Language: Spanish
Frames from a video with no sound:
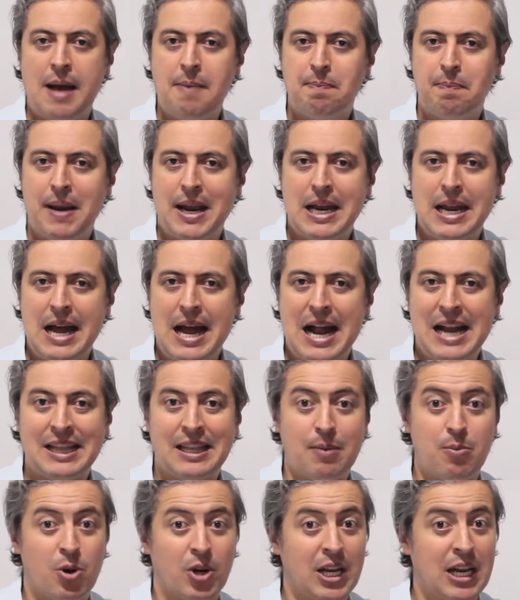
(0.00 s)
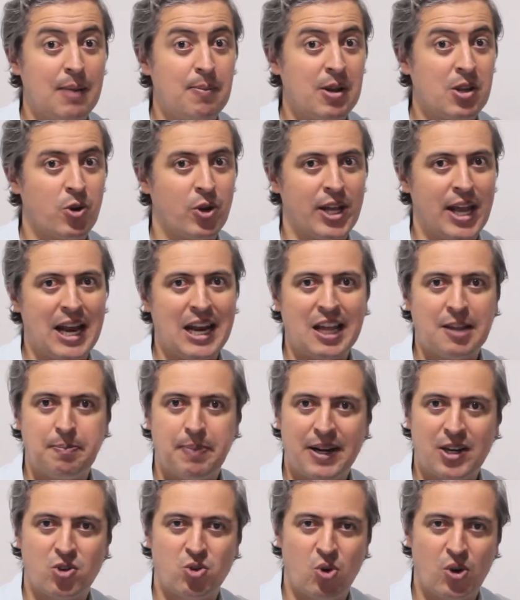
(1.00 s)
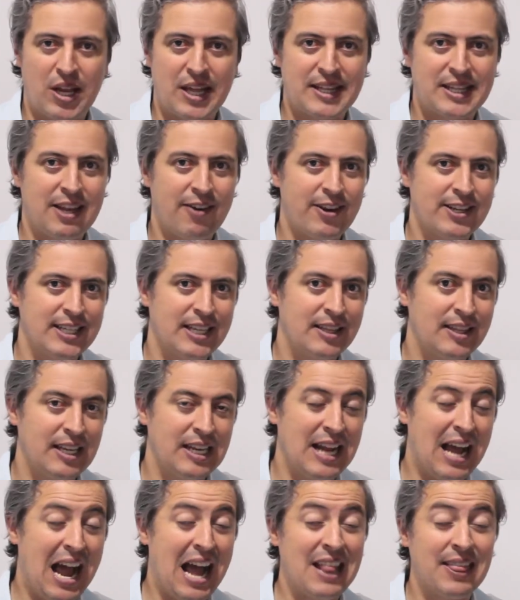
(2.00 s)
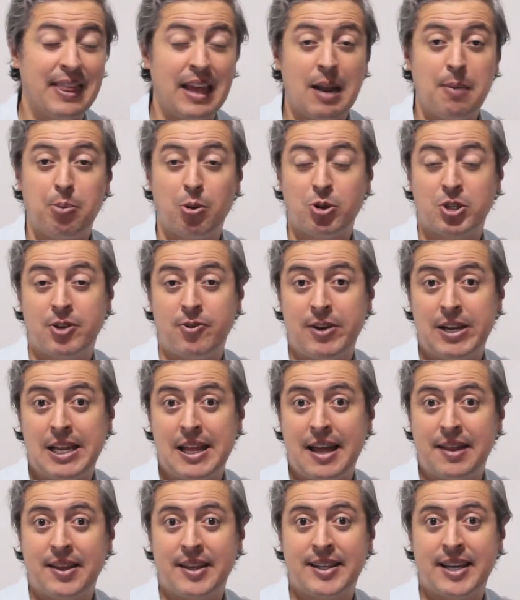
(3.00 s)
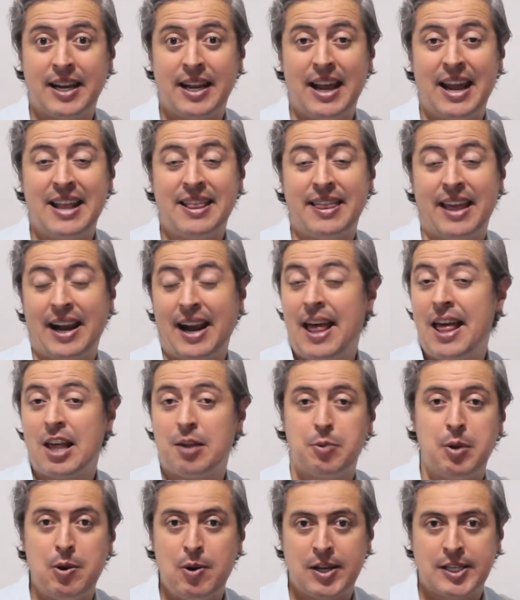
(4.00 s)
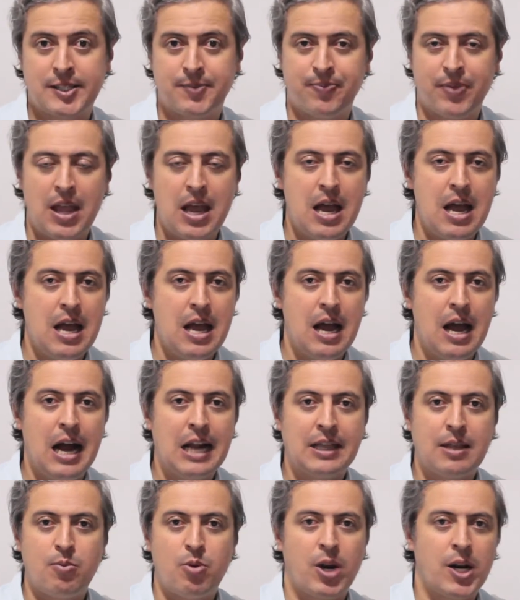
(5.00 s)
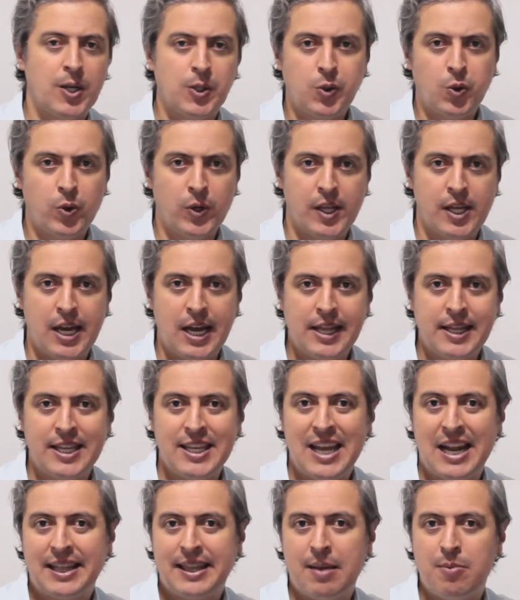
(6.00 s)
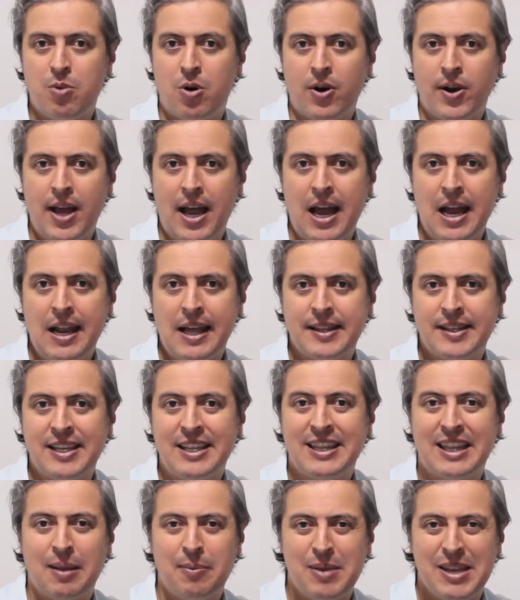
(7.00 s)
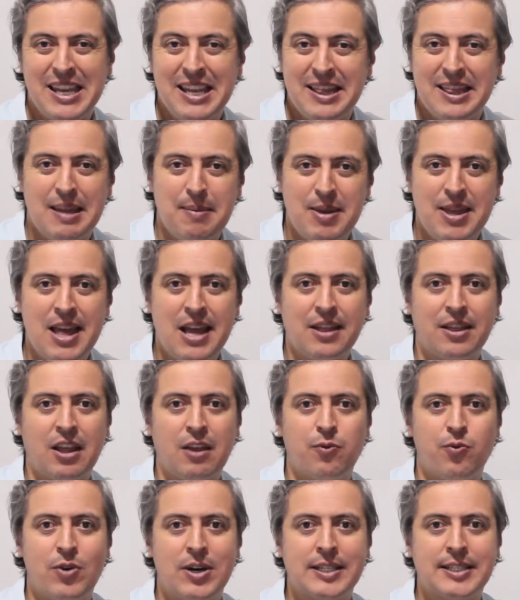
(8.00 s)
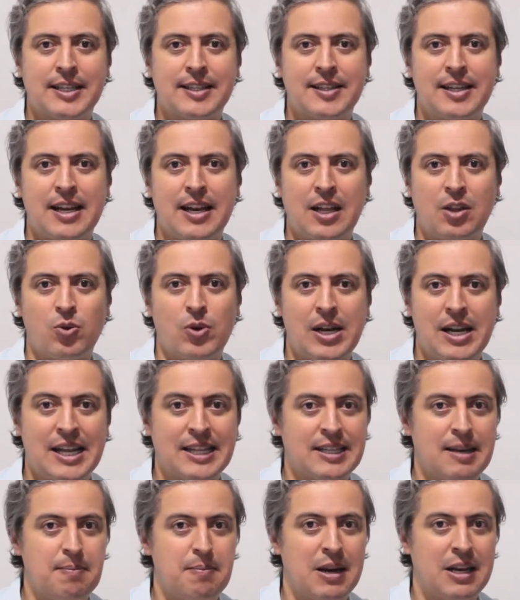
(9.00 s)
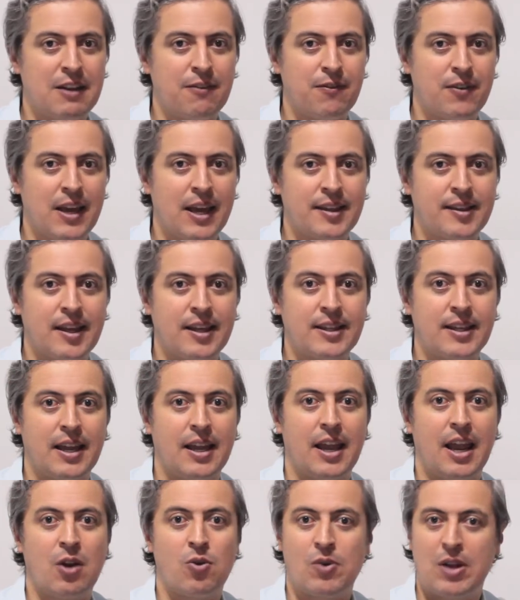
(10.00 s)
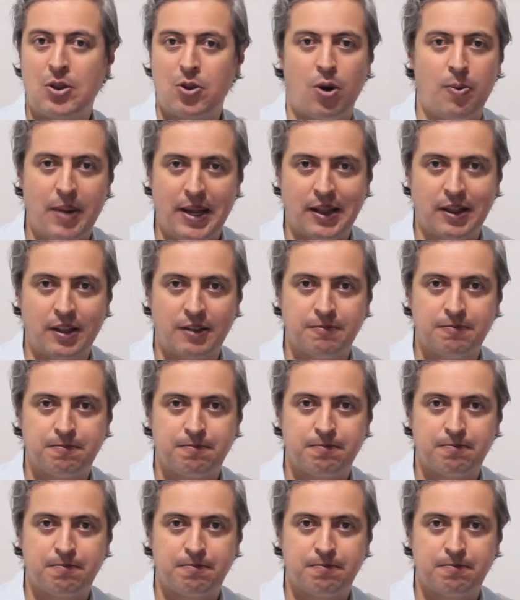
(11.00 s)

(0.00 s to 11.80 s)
apela al temor que la mayoría de las personas debe sentir ante la posibilidad de ser enterradas vivas al temor a la oscuridad y al temor a las intimidantes fuerzas de la naturaleza manifiestas en una tormenta.